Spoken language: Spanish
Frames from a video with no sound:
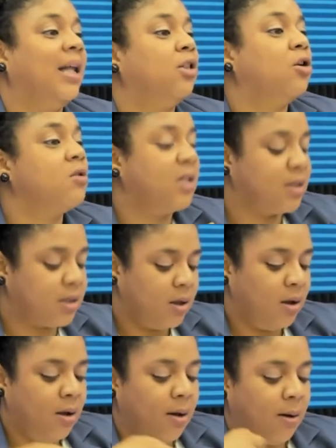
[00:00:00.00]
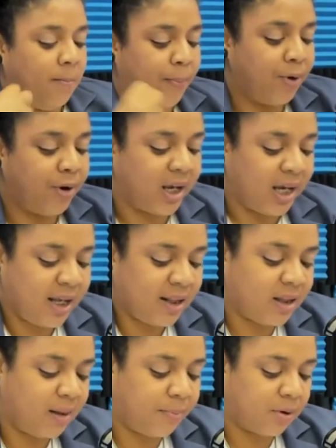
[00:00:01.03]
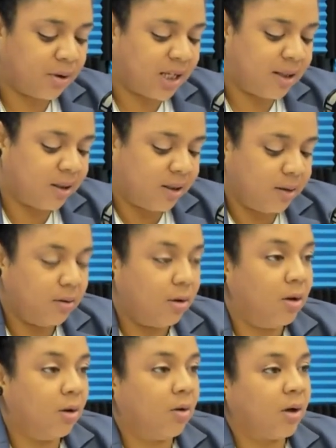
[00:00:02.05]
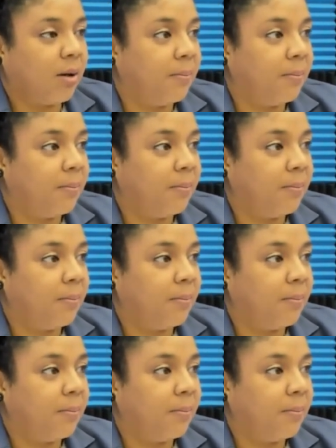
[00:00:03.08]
entonces ¿Por qué es importante? es lo